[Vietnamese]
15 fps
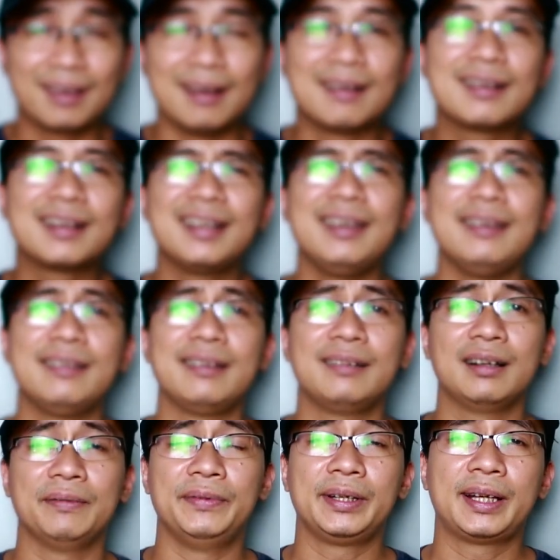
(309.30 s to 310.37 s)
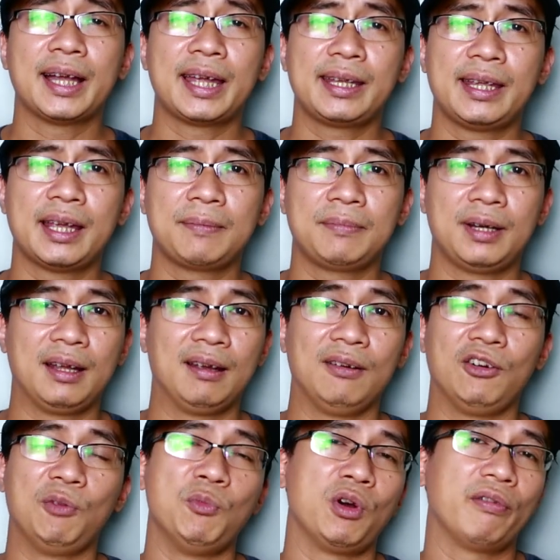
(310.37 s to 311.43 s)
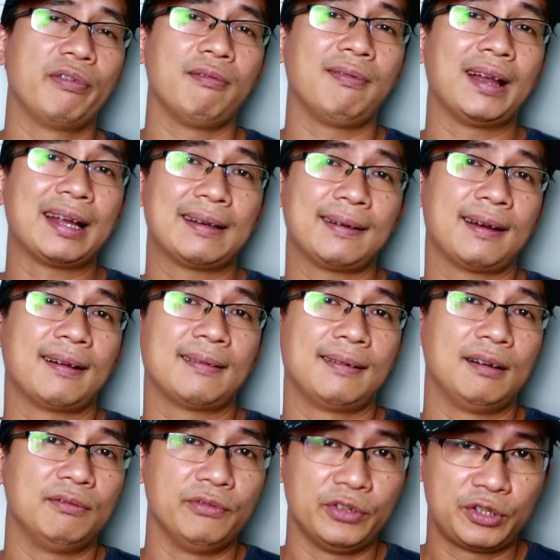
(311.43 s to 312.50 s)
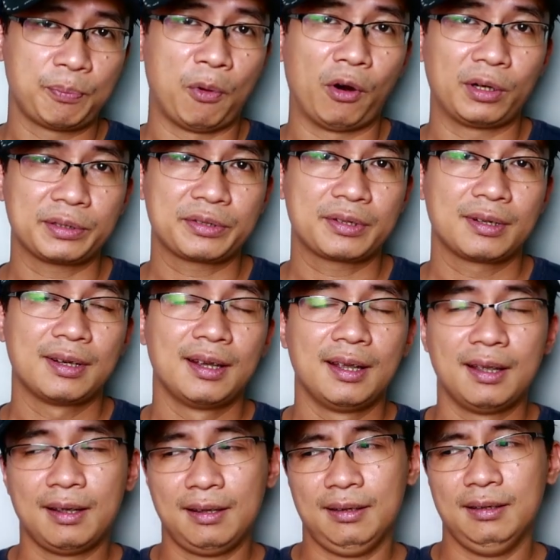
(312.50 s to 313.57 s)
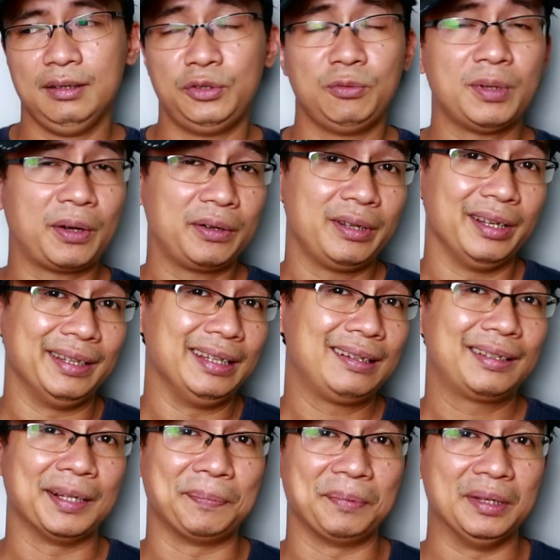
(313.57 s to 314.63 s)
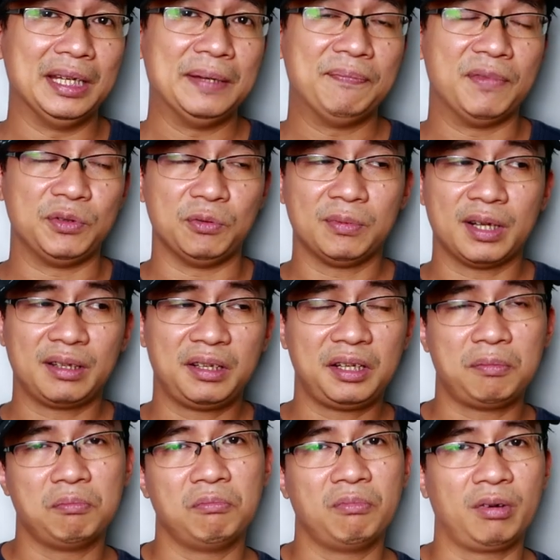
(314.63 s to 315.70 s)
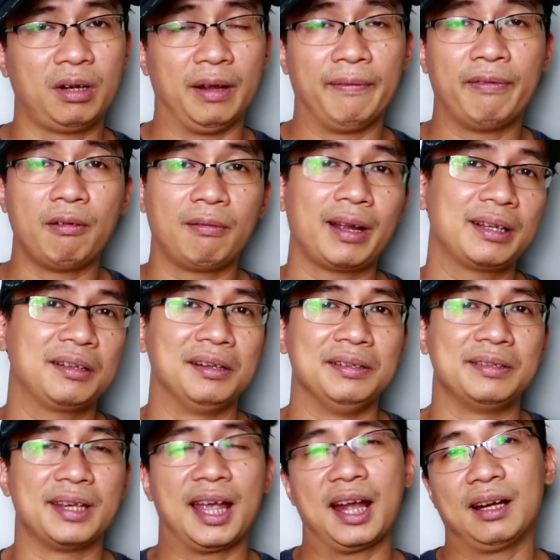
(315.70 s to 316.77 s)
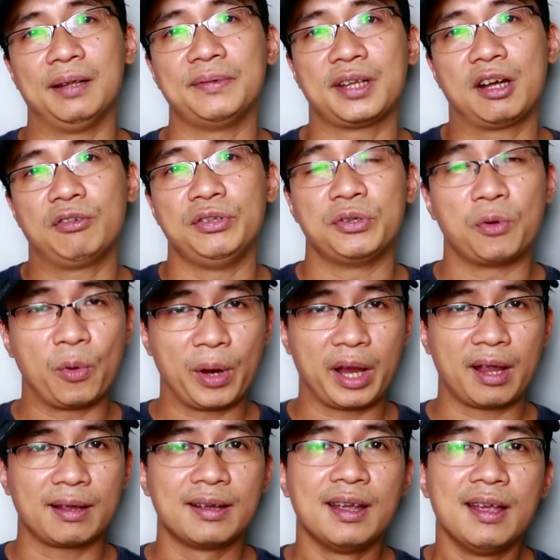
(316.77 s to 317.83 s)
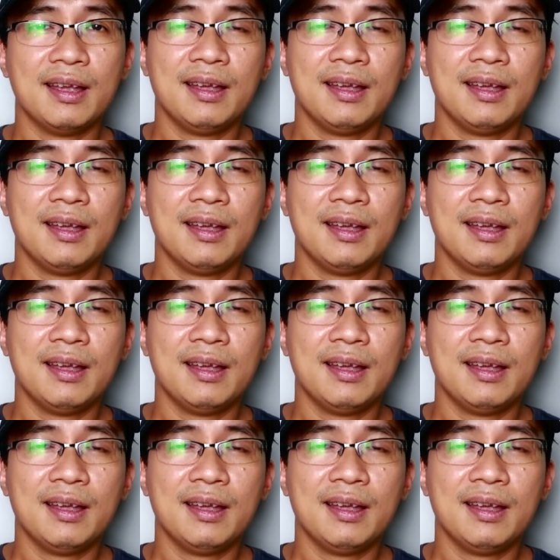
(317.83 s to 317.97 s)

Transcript: cực kỳ thích hợp với các anh em nào có một cái phong cách năng động sport uh, chúng ta có thể thích tập gym mà chúng ta thích cái phong cách thời trang làm sao để khoe